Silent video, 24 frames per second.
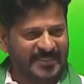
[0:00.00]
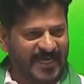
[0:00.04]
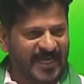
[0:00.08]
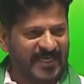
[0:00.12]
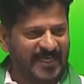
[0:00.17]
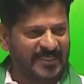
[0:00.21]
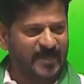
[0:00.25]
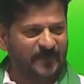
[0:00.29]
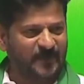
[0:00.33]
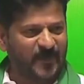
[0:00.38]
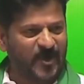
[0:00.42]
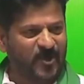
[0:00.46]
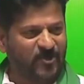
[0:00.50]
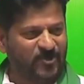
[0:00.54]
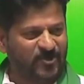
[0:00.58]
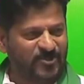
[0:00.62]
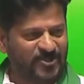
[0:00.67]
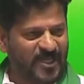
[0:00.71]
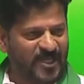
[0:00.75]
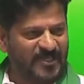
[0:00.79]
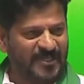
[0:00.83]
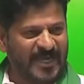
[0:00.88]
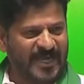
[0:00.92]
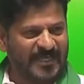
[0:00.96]
ఏటిగడ్డ
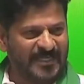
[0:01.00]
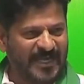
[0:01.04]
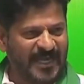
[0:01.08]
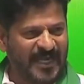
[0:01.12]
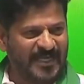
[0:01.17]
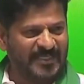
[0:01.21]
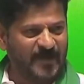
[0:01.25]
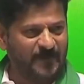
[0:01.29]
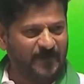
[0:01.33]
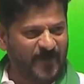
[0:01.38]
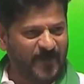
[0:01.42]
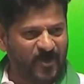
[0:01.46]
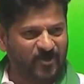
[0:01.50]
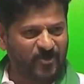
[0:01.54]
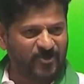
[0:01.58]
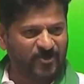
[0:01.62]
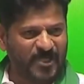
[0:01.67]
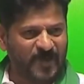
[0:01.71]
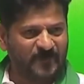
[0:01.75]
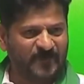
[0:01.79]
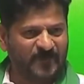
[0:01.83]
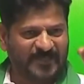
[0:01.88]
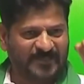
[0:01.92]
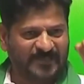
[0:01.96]
పౌరుషం నడిగడ్డ
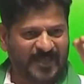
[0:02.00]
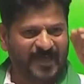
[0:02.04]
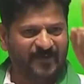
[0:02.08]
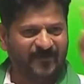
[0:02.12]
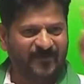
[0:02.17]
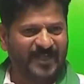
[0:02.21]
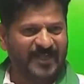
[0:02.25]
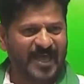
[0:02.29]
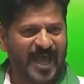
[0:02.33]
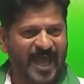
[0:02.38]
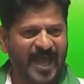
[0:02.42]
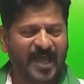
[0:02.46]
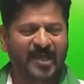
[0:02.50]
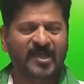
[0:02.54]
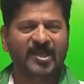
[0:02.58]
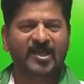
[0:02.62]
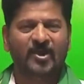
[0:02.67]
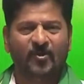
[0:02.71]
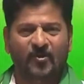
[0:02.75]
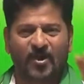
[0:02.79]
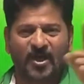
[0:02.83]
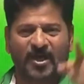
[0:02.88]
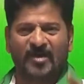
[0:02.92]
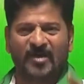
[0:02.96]
పౌరుషం మీకు తెలియదా
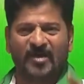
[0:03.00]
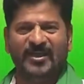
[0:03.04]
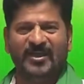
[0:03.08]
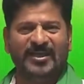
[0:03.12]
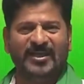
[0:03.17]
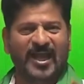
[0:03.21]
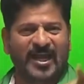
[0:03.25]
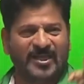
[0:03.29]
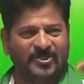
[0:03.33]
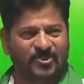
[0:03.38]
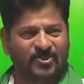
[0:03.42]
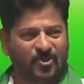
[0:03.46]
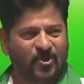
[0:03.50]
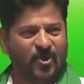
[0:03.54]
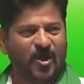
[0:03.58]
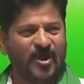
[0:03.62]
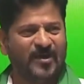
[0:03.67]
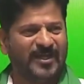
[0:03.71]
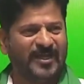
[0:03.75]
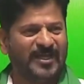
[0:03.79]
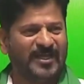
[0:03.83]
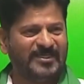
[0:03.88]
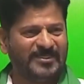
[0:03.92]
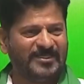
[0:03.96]
ఒకవేళ
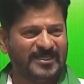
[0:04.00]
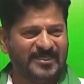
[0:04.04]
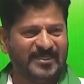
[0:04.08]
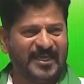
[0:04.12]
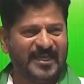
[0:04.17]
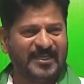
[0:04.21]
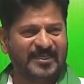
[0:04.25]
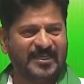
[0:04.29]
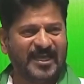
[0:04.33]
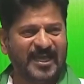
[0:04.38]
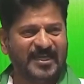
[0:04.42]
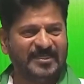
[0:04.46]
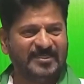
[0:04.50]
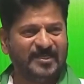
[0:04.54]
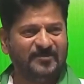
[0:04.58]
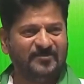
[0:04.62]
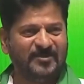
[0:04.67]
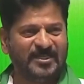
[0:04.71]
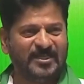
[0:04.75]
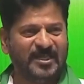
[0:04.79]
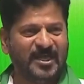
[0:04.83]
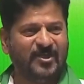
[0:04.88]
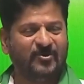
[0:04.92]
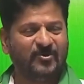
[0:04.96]
అడ్డుకోవాలంటే నడిగడ్డ
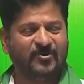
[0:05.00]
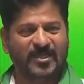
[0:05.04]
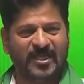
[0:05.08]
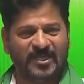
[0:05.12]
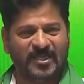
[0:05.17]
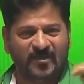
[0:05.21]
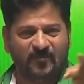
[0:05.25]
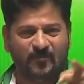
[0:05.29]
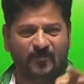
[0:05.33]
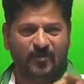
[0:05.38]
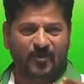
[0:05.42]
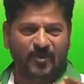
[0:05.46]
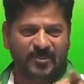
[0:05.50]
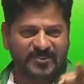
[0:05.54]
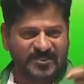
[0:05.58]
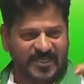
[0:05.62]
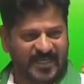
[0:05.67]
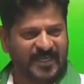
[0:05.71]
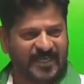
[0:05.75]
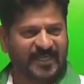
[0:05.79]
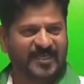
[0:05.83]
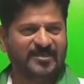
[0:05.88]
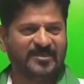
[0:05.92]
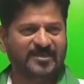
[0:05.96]
మీద ఎవడైనా భూ
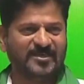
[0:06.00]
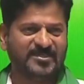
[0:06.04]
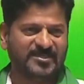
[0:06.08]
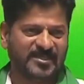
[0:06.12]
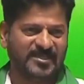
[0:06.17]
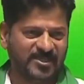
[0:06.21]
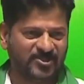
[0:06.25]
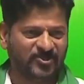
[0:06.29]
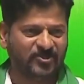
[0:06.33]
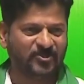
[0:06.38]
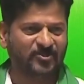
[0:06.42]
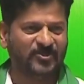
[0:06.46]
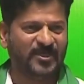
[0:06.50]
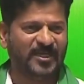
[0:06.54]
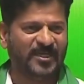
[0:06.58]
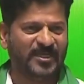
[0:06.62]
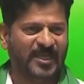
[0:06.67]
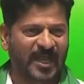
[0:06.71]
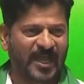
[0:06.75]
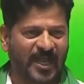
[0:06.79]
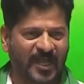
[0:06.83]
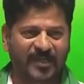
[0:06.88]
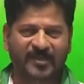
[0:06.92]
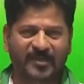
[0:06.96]
సేకరణ
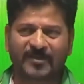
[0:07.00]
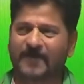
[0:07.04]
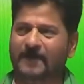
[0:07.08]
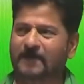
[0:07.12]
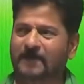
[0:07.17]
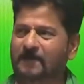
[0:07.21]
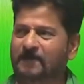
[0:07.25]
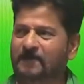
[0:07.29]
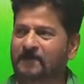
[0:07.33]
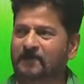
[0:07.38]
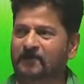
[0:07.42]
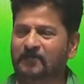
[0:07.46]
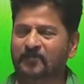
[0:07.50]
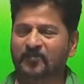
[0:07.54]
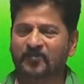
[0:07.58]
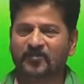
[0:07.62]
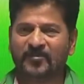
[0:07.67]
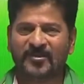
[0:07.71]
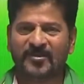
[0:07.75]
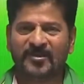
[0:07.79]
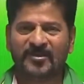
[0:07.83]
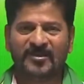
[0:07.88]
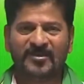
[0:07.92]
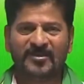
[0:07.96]
చేస్తుండేనా
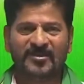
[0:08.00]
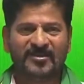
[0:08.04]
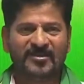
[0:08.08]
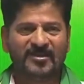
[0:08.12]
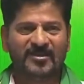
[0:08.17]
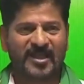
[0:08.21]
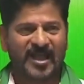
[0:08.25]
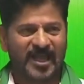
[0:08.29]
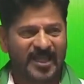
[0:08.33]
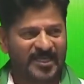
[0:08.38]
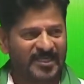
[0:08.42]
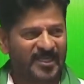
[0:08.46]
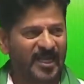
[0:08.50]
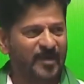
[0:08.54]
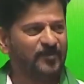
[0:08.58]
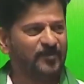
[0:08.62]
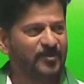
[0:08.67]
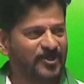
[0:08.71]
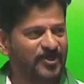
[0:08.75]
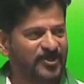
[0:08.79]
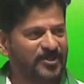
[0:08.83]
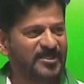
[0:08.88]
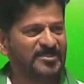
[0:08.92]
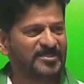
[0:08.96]
కానీ
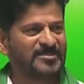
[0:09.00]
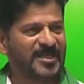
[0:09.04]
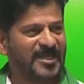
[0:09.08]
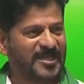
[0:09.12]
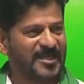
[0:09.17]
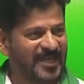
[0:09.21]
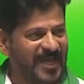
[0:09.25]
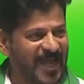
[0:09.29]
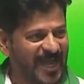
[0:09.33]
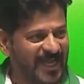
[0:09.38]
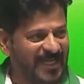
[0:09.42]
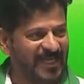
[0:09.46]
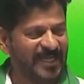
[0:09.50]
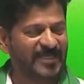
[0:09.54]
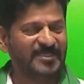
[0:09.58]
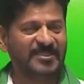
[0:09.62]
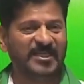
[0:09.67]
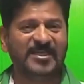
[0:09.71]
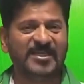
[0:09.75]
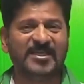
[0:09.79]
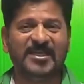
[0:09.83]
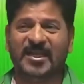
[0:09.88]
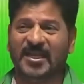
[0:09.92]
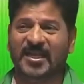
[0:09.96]
అభివృద్ధి
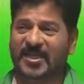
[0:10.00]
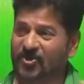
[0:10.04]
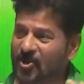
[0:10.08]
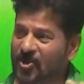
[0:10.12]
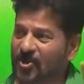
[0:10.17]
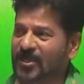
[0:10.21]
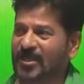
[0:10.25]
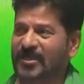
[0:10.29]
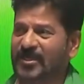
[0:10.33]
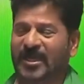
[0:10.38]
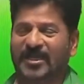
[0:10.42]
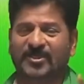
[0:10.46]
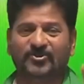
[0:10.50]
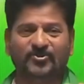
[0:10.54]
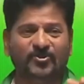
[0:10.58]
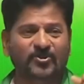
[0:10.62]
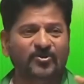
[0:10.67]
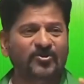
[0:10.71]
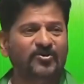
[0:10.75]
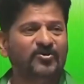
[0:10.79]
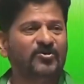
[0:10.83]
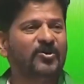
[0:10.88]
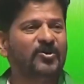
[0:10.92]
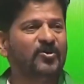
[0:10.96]
జరగాలంటే ఏదో ఒక
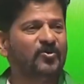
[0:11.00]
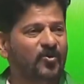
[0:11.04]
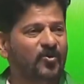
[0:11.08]
రైతు